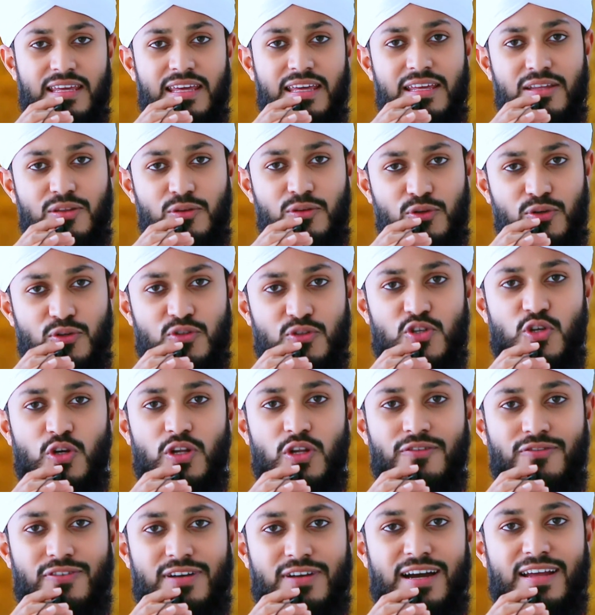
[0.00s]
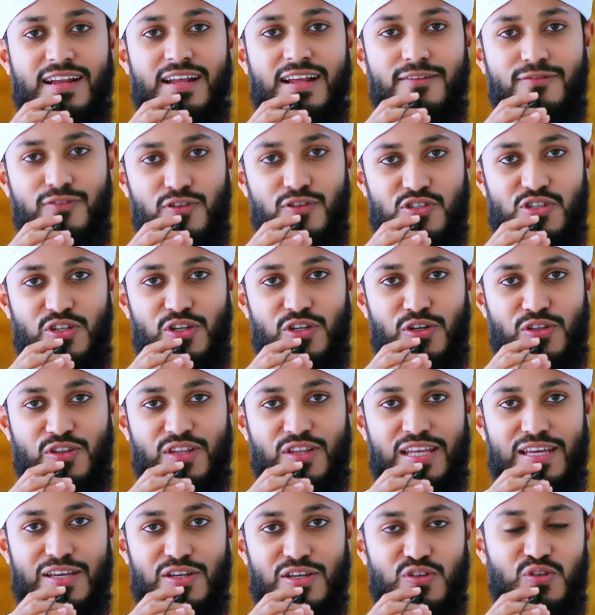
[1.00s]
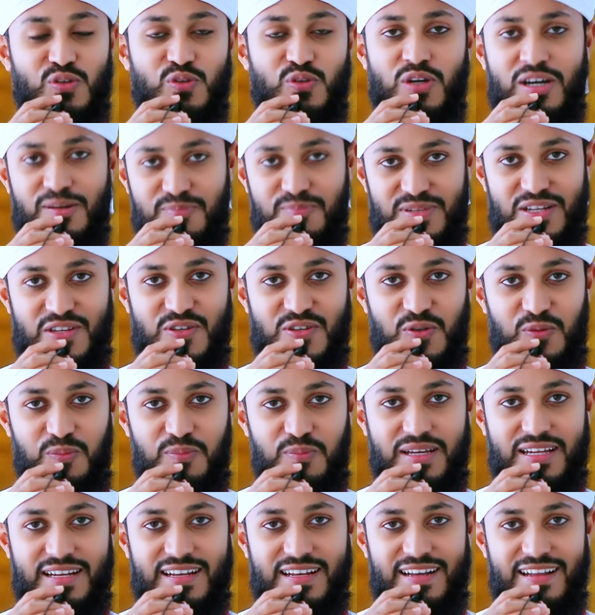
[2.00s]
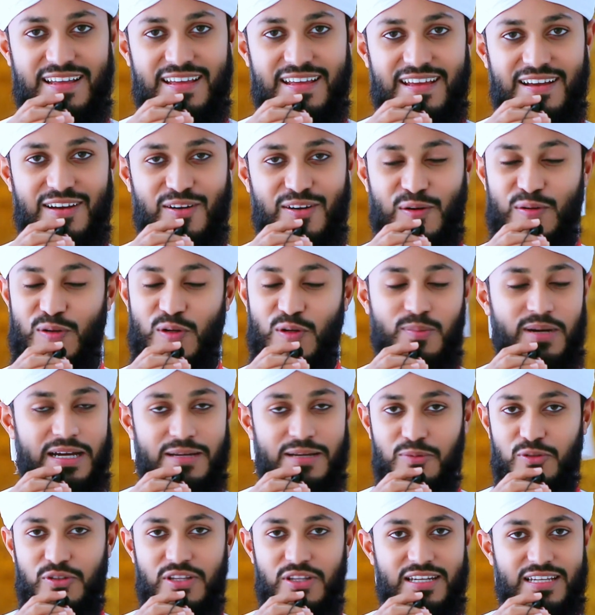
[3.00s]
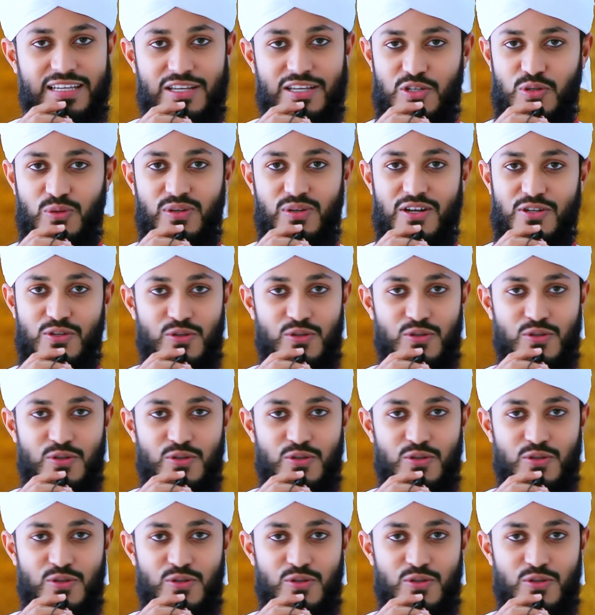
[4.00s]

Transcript: এই দুরুদ শরীফ খানার ফজিলত শুধু আপনি শুনবেন অন্য ভাই বোনদেরকে শোনার